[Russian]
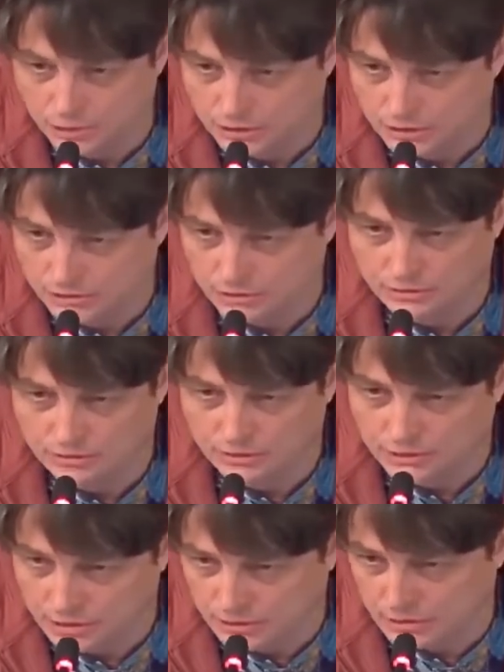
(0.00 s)

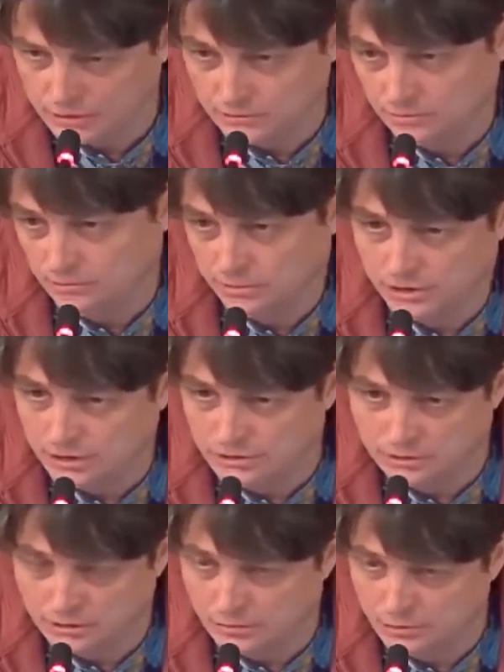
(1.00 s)
бюджетный сектор
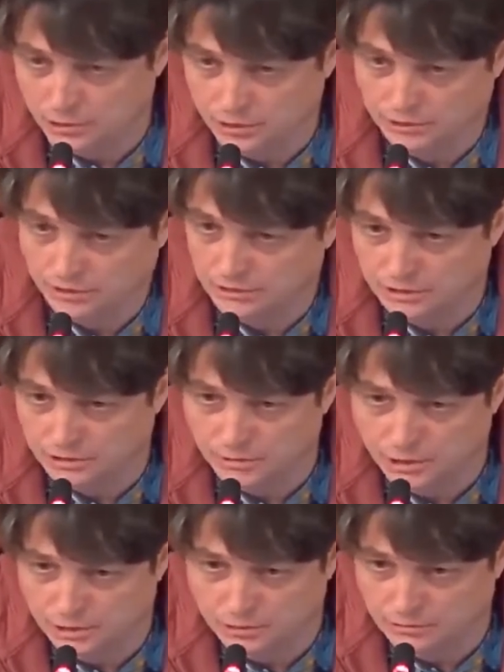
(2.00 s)
сократит рабочий день до
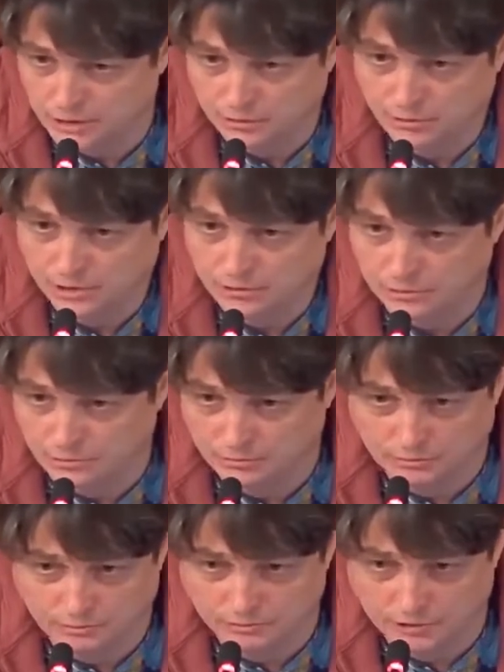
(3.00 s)
7 часов как
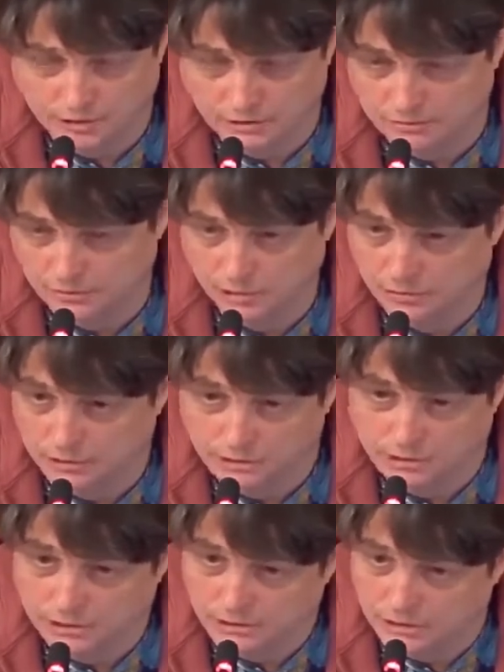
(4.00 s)
минимум в день, может
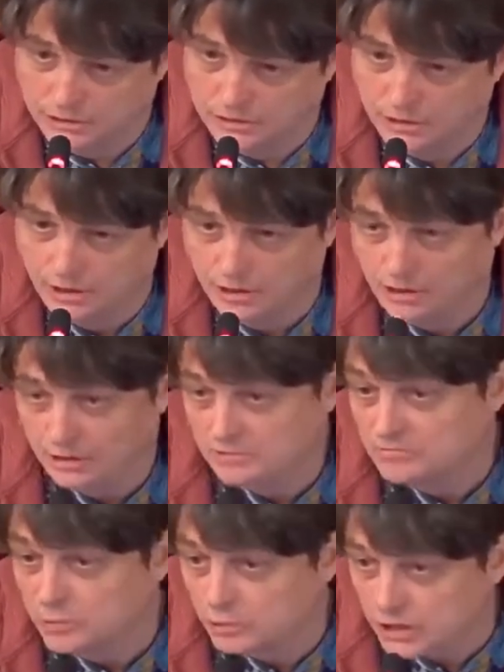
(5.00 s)
быть, до 6,
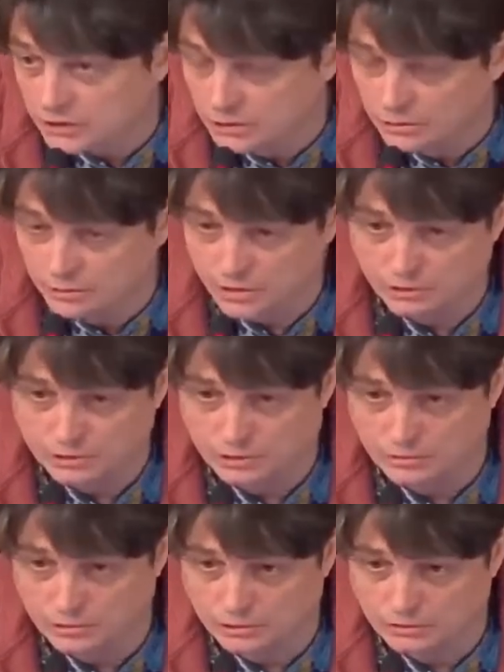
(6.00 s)
ну, таксисту
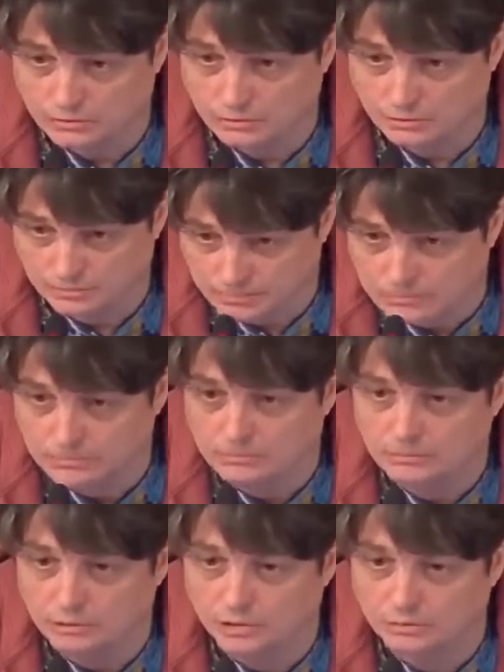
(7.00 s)
придется работать,
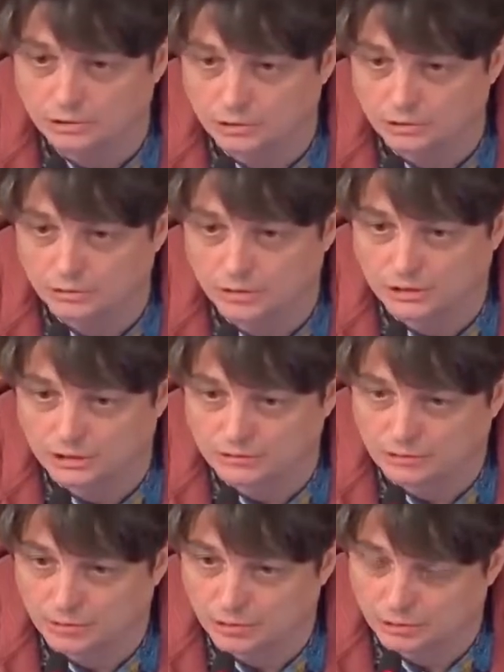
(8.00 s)
может быть, чуть меньше,
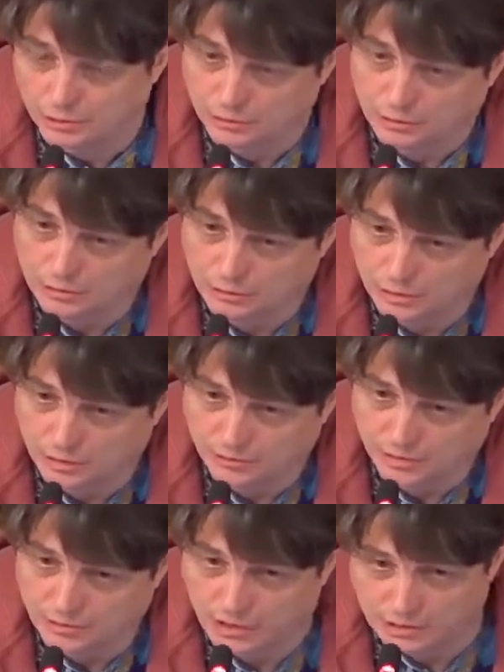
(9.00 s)
это вопрос
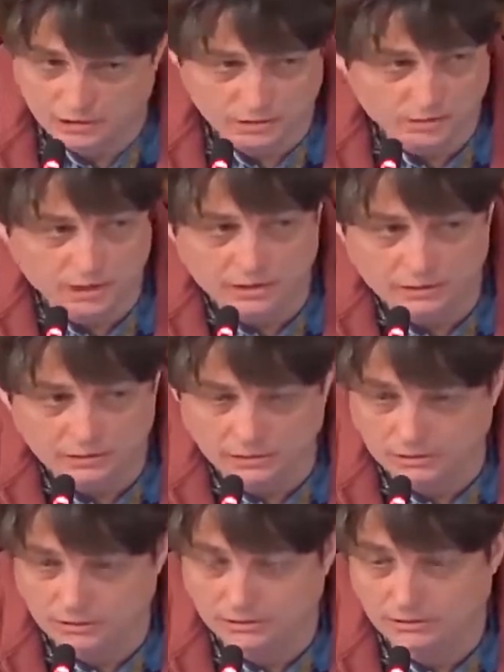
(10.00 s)
регуляторики, минимальной
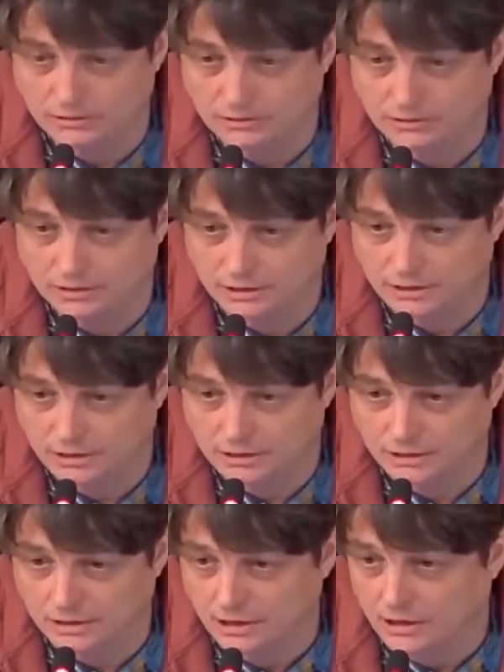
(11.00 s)
зарплаты и так
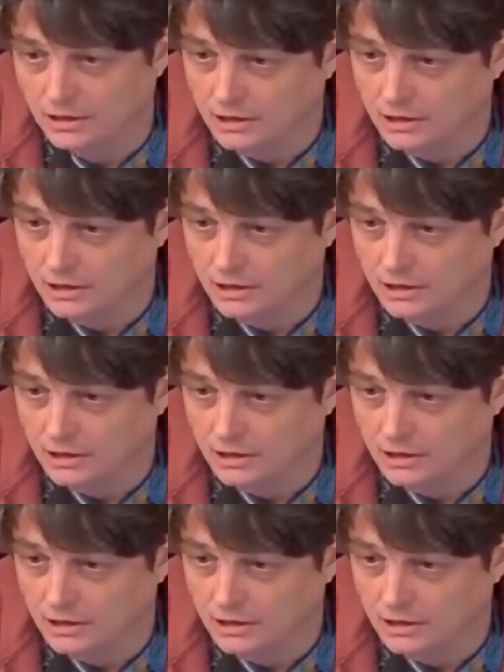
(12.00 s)
далее.